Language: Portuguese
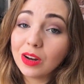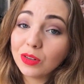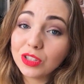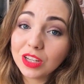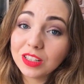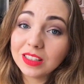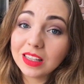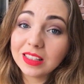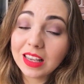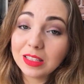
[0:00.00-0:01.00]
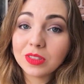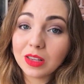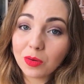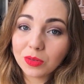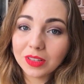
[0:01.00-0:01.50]
E no dia 16,
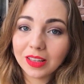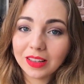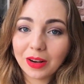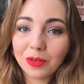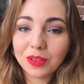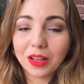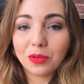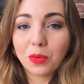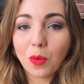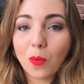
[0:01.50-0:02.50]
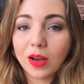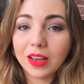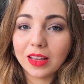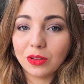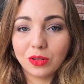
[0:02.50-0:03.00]
se eu conseguir entrar em contato com a
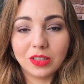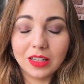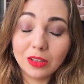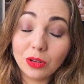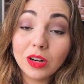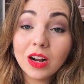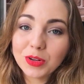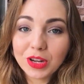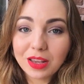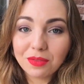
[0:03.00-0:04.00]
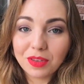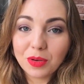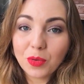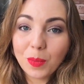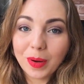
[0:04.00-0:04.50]
ganhadora ou ganhador, eu já
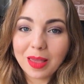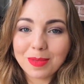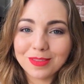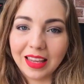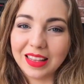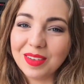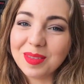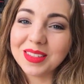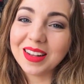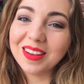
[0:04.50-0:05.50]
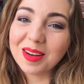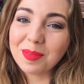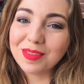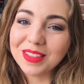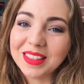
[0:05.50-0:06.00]
envio o prêmio. Então eu vou mostrar agora
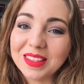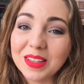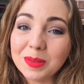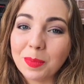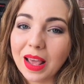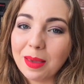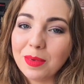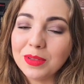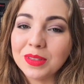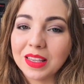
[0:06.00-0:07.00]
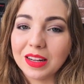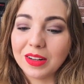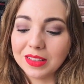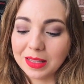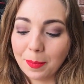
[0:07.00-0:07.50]
pra vocês os prêmios que
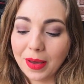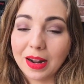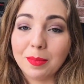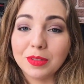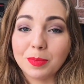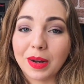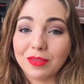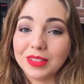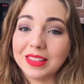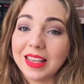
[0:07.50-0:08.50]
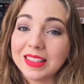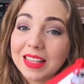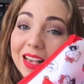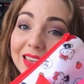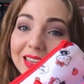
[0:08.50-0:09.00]
nós separamos para vocês
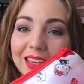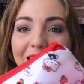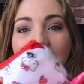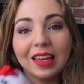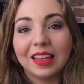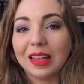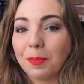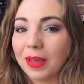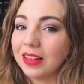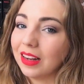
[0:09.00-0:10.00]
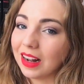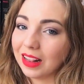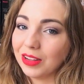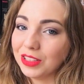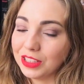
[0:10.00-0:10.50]
aqui, que também tem na
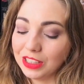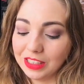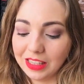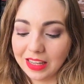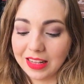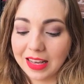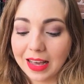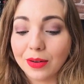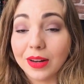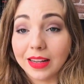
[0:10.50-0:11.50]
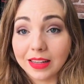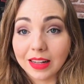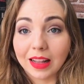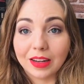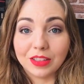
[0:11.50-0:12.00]
lojinha da
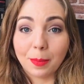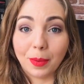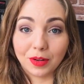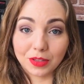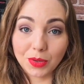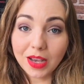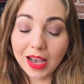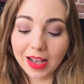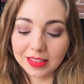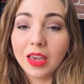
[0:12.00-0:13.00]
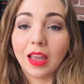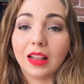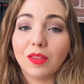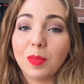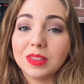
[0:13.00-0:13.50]
Carolina, lá no Japão, na sua casa.
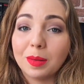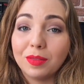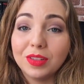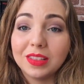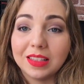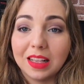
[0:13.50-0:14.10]
Então eu vou mostrar pra vocês.